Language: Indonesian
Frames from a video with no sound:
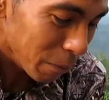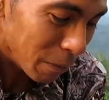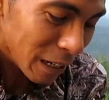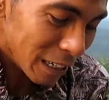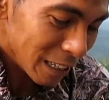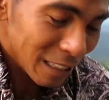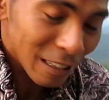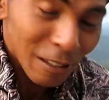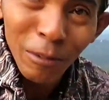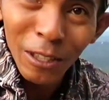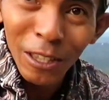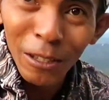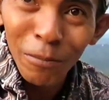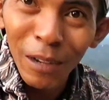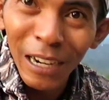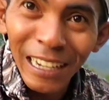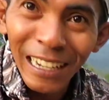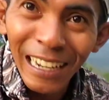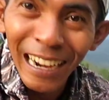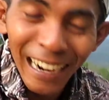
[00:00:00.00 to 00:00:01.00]
bagi
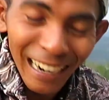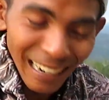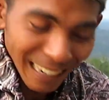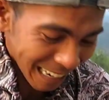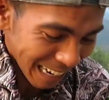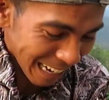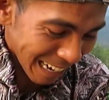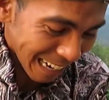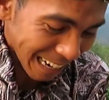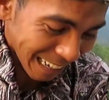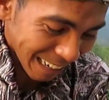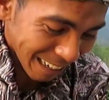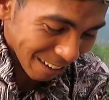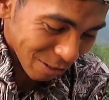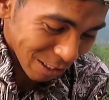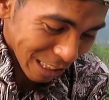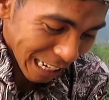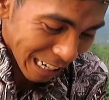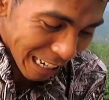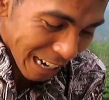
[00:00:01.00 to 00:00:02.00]
teman-teman yang ada nangka
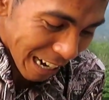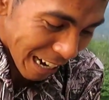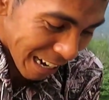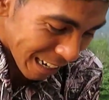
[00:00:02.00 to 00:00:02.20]
hutannya.